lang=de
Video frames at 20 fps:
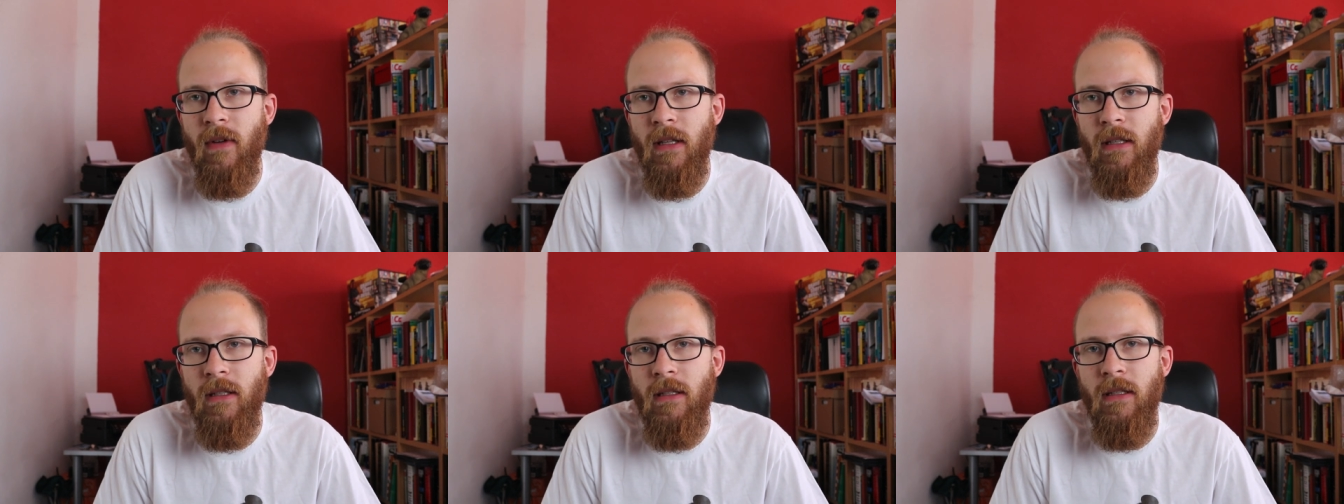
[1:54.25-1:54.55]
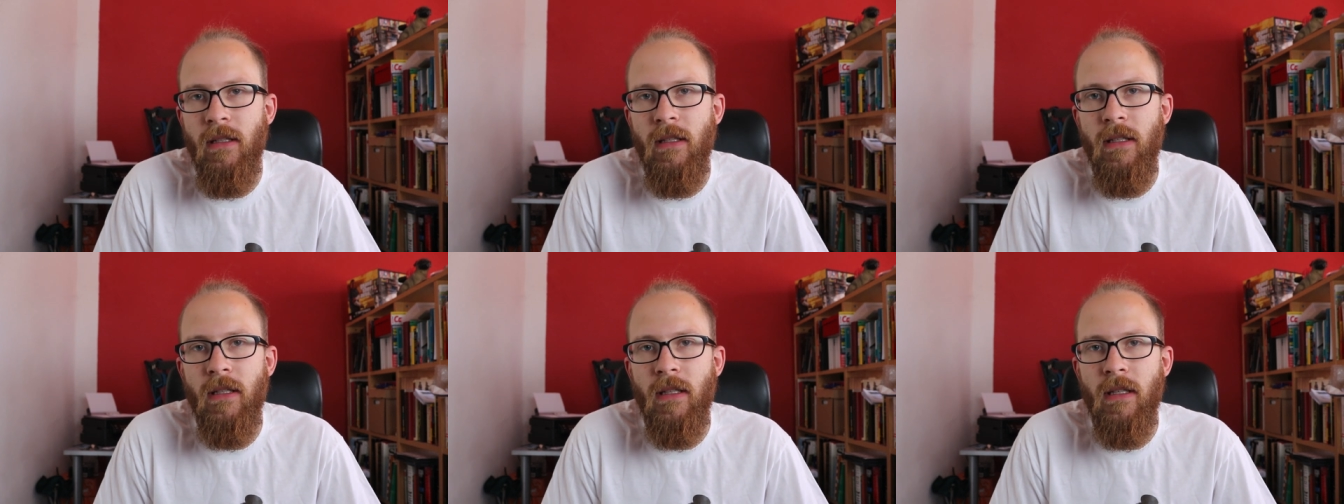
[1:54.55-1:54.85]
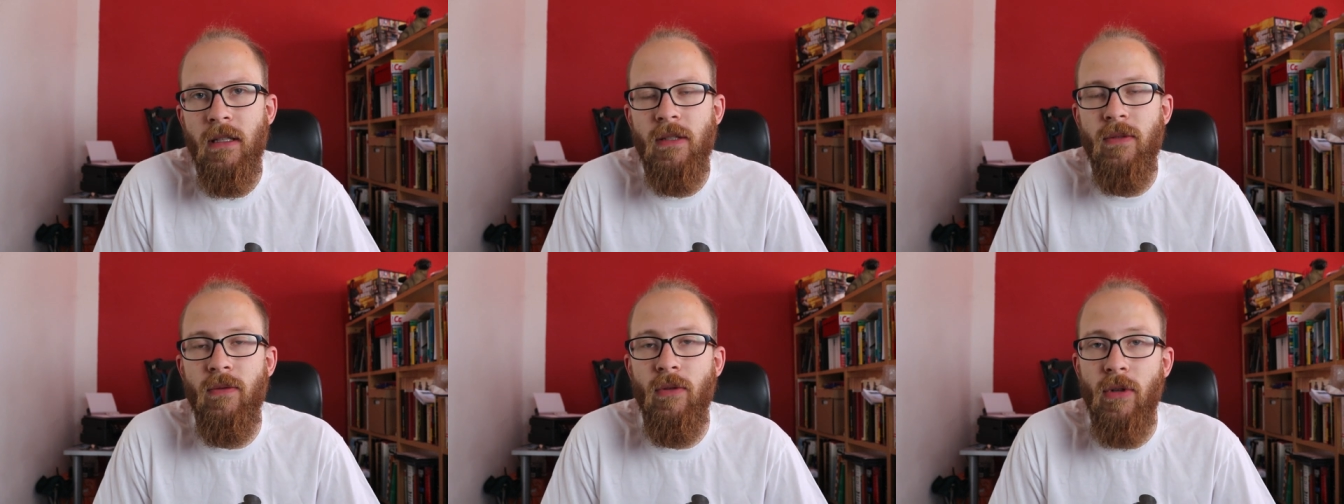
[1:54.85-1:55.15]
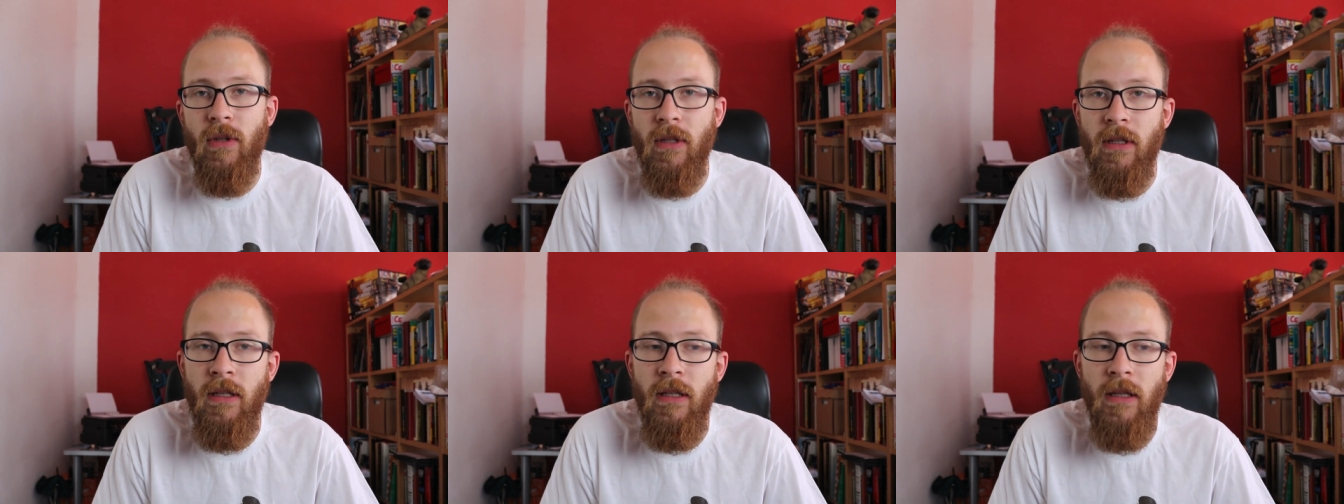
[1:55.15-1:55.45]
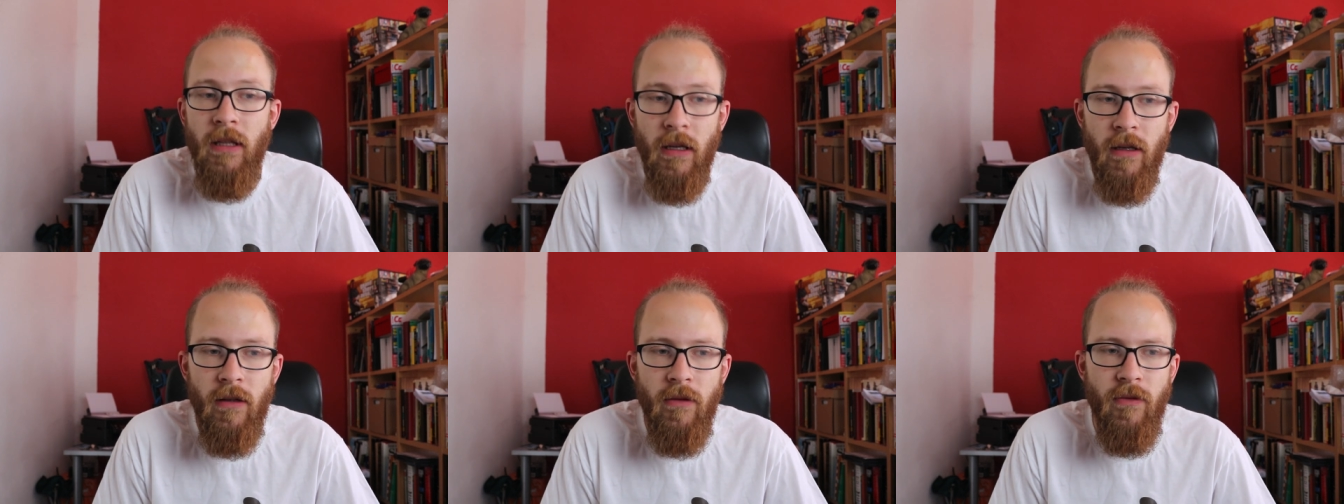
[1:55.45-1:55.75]
wenn ich das wirklich
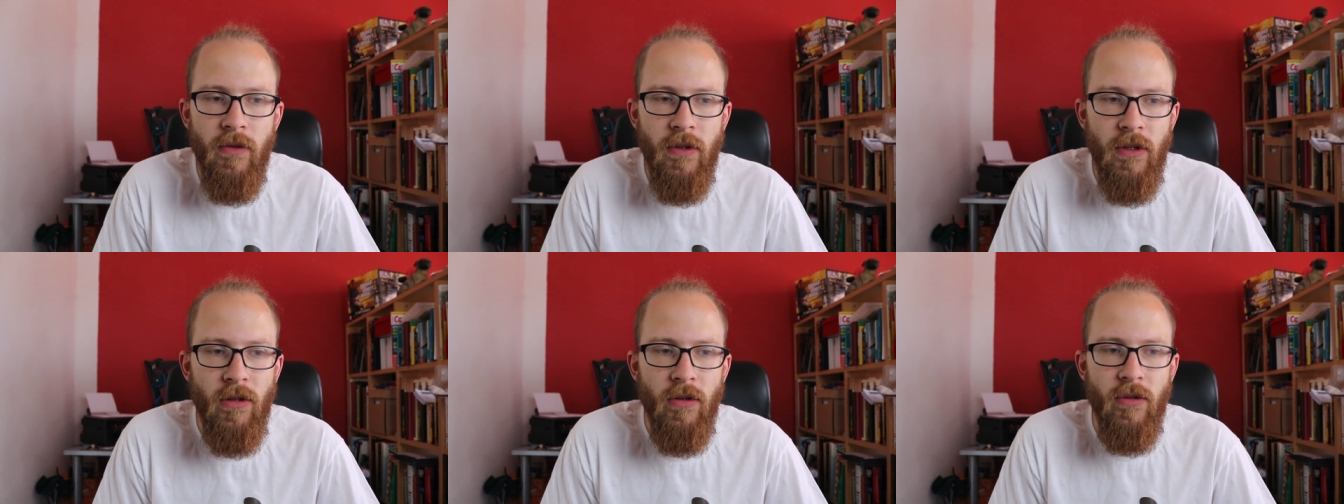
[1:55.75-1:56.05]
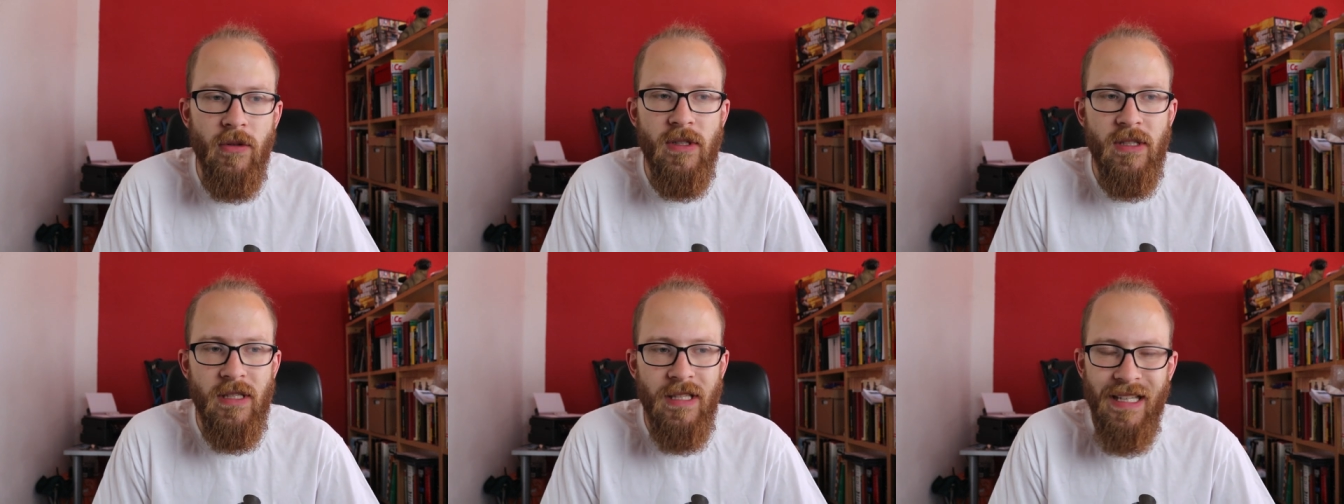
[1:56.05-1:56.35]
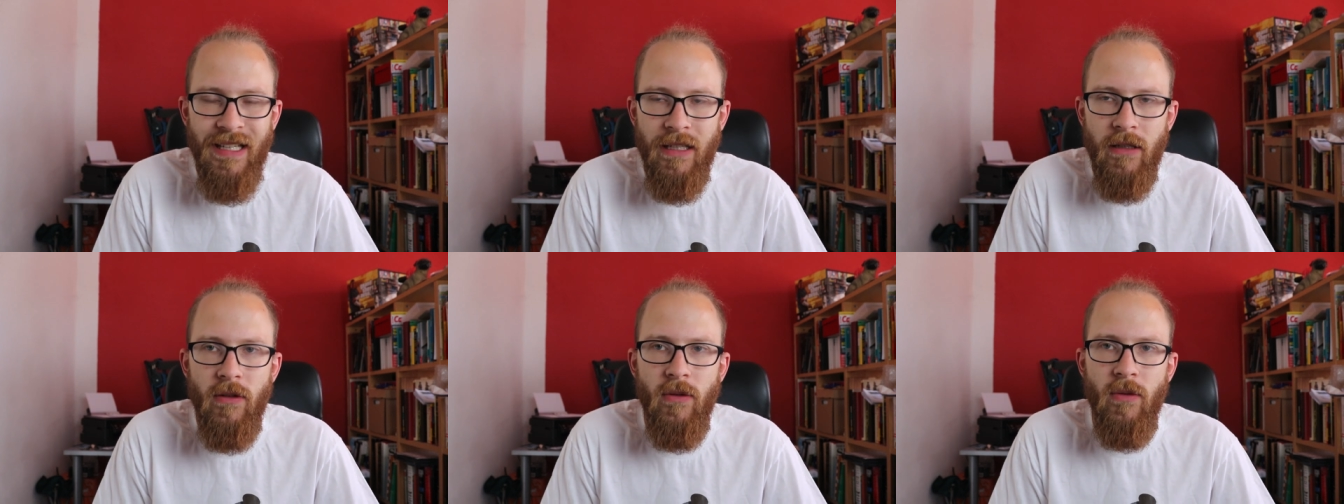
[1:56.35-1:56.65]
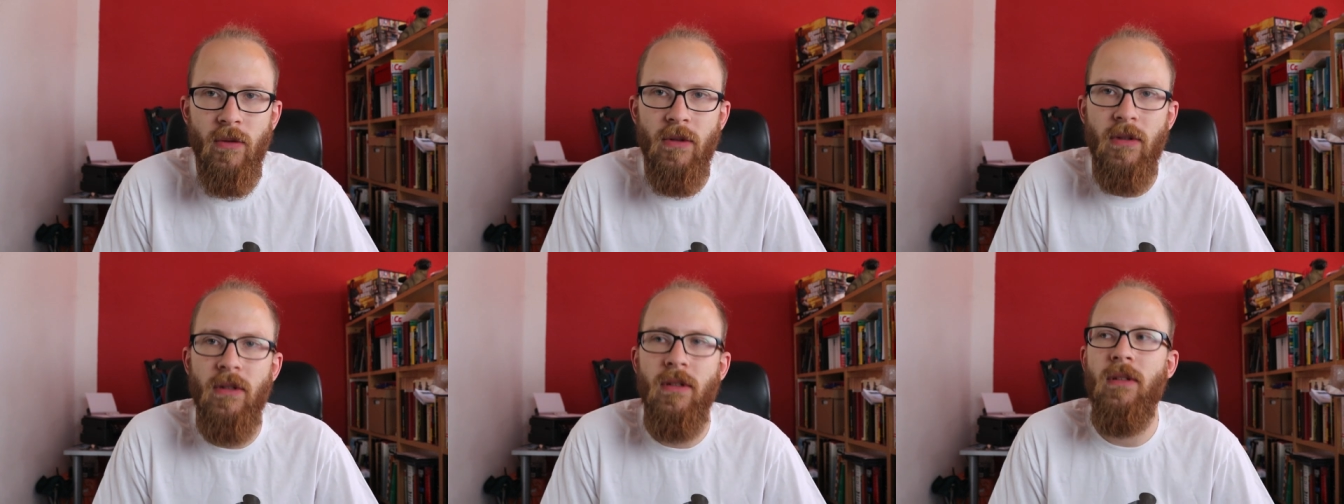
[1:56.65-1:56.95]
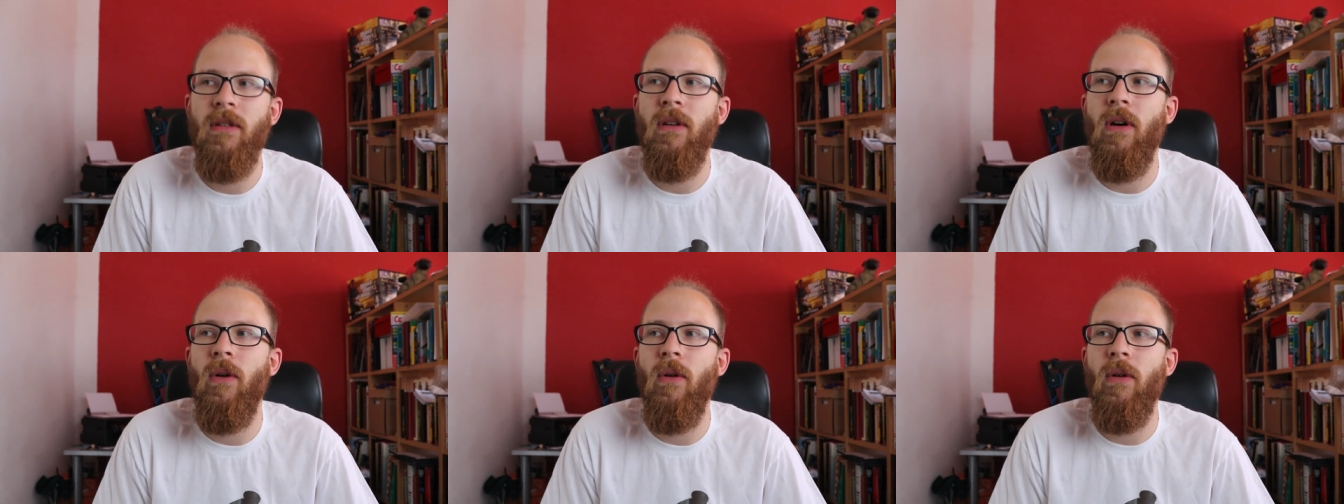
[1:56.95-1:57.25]
hinter dem Video sehe
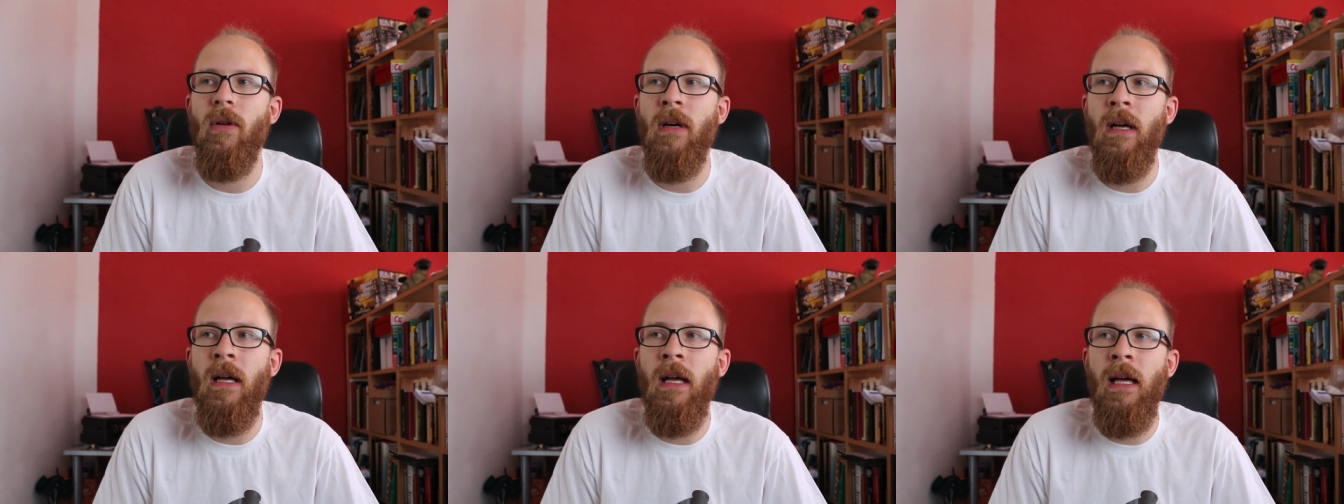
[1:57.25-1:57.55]
und auch